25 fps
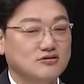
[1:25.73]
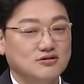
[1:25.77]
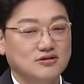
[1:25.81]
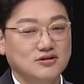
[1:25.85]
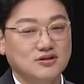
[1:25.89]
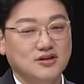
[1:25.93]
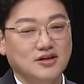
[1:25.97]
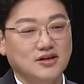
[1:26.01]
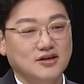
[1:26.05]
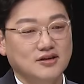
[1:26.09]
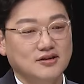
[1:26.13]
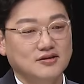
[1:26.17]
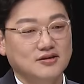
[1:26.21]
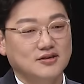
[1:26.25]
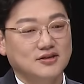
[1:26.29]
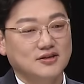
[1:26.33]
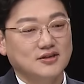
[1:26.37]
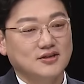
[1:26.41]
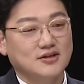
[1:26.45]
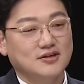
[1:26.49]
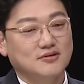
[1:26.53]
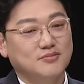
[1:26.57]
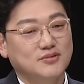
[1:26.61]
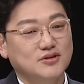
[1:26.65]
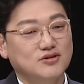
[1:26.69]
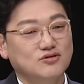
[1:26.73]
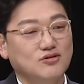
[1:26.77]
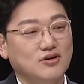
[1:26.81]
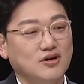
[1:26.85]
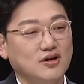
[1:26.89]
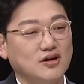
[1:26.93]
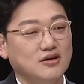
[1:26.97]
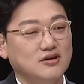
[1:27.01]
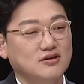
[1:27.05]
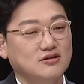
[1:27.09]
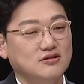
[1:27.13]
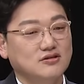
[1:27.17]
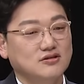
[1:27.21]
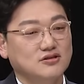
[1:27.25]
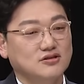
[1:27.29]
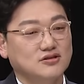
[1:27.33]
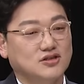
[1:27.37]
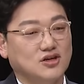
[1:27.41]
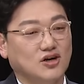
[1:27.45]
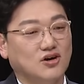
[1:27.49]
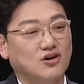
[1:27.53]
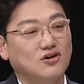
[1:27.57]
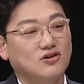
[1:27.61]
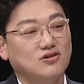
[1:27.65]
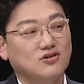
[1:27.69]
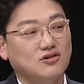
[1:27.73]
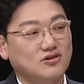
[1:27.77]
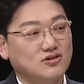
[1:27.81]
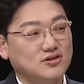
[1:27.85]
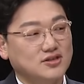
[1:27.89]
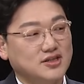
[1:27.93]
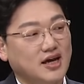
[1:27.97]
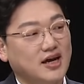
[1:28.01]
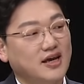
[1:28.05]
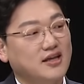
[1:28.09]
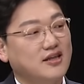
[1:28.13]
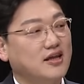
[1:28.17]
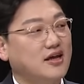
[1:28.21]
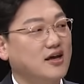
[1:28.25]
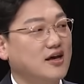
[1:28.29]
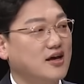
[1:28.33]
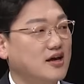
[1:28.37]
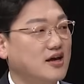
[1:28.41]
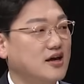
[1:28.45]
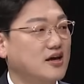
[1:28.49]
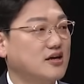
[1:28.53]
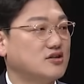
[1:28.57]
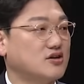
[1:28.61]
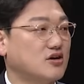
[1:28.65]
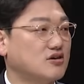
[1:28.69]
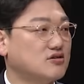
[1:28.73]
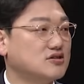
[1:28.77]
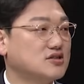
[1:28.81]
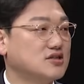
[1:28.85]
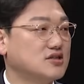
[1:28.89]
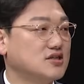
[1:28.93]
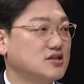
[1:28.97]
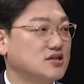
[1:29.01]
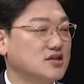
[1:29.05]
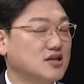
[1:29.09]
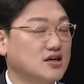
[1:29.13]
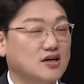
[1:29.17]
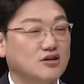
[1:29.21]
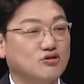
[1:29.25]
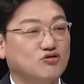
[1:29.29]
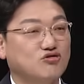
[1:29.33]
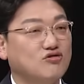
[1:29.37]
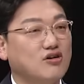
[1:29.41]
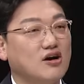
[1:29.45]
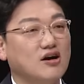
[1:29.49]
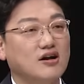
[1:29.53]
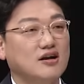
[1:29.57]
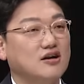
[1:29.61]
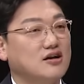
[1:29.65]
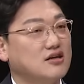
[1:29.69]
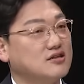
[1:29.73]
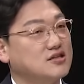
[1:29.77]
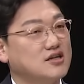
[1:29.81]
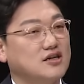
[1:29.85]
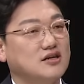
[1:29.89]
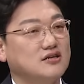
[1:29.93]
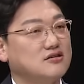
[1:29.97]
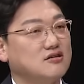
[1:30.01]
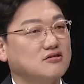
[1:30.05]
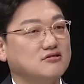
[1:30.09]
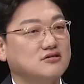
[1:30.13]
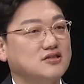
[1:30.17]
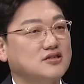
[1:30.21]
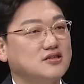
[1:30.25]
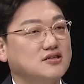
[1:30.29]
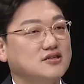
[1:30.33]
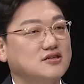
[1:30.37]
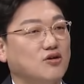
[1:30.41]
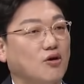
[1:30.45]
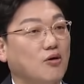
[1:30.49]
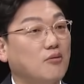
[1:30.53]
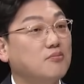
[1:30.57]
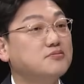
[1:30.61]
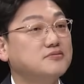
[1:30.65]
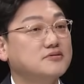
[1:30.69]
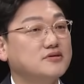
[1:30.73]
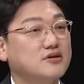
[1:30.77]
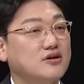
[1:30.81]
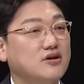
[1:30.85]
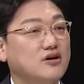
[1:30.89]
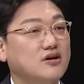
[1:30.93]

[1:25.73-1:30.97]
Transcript: 그런데 민주당에는 저 세대의 정치인 이렇게 두각을 나타낸 정치인이 없어요.